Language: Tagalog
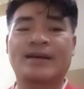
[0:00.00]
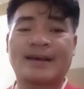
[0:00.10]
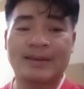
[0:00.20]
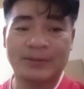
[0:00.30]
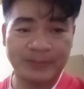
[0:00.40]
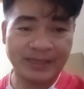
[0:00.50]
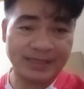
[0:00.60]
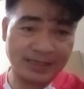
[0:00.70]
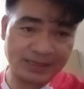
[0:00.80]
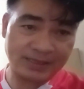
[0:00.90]

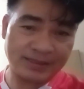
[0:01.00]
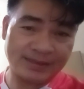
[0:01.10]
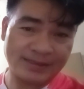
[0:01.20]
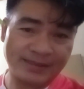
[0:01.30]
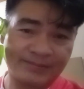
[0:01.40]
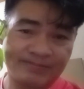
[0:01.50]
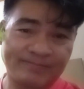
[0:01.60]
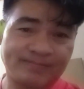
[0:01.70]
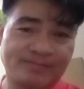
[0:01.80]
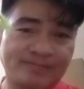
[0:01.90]
alokbati.
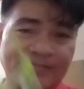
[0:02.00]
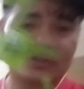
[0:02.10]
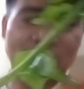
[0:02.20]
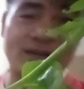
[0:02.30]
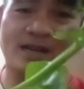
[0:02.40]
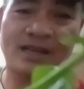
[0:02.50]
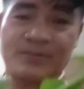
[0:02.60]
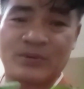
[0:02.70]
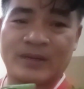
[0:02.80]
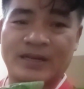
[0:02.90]

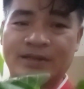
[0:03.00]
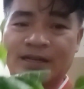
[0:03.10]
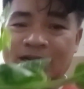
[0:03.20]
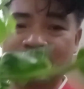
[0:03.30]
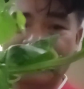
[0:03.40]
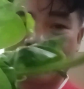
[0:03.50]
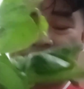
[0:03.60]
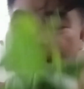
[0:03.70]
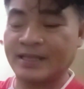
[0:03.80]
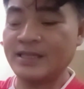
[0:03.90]
Kumakain po ba kayo ng
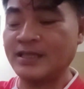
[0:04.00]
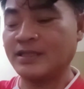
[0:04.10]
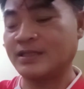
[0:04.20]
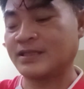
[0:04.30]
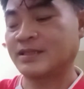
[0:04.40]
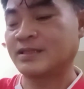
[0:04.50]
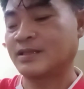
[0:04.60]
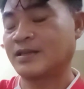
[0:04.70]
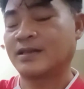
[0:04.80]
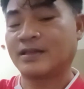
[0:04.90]
alokbati?
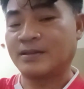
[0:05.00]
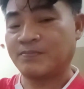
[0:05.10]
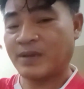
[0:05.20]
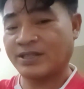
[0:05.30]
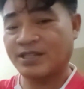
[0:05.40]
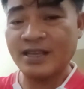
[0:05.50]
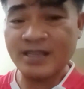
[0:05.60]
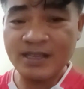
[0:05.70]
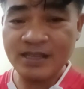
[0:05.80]
Pechay?